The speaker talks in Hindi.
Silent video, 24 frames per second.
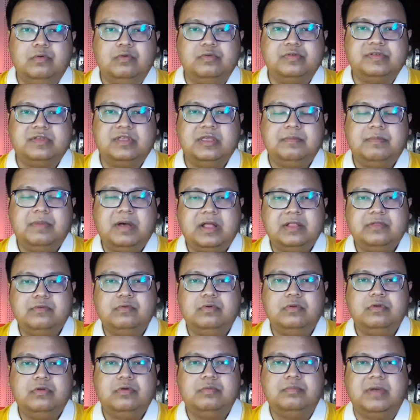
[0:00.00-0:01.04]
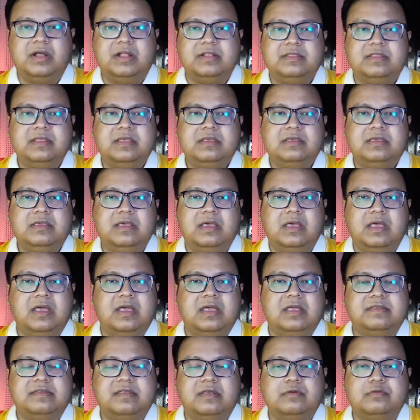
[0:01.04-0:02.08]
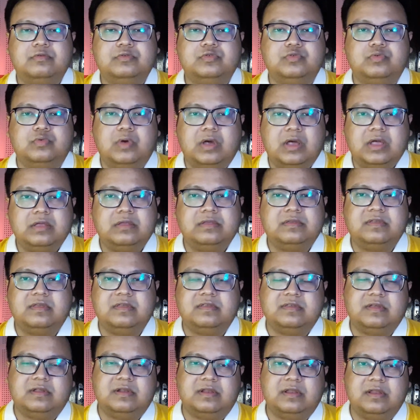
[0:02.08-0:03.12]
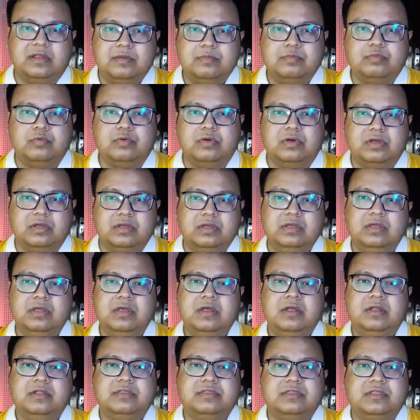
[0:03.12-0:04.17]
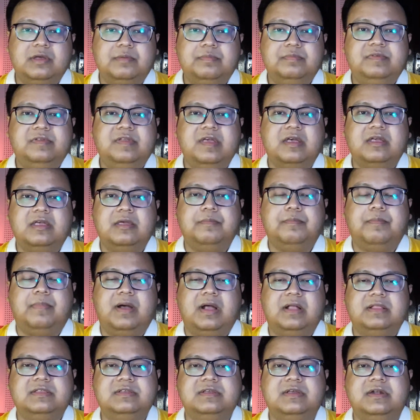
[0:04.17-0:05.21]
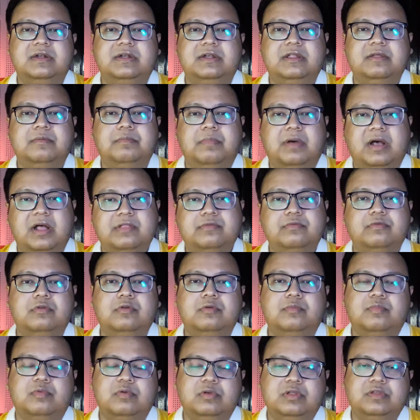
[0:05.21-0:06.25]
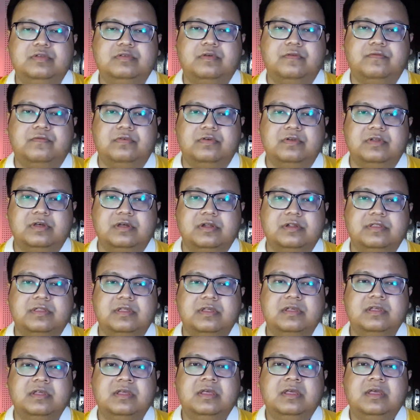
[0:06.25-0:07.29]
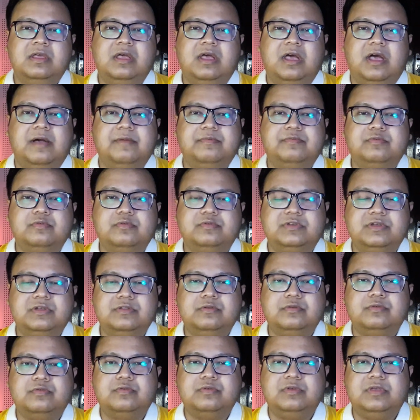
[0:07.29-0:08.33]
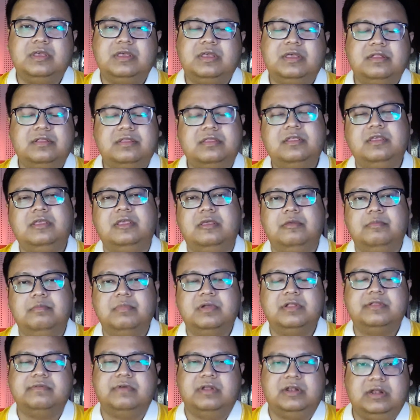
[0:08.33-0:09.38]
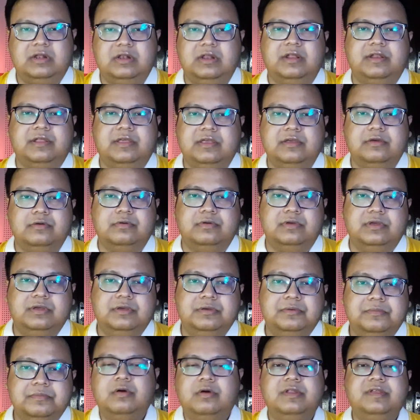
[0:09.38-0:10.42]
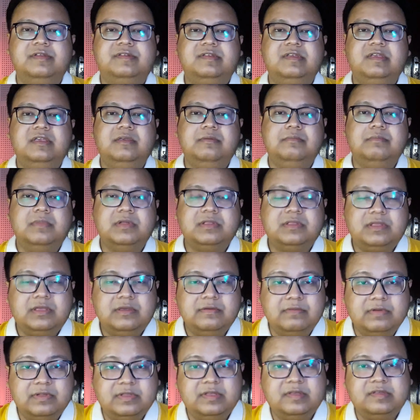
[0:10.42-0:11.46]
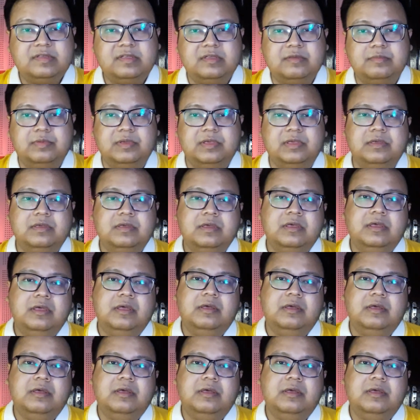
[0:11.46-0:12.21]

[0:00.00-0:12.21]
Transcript: उसके बाद वो लोग मानते हैं कि हाँ ऐसा कुछ हुआ है इसके साथ रेप हुआ है तब जाके पाँच घंटे बाद वो लोग पुलिस को फ़ोन करते हैं आप सोचिए दोस्तों ये कितनी हिम्मत वाली लड़की होगी और इसी हिम्मत की वजह से भी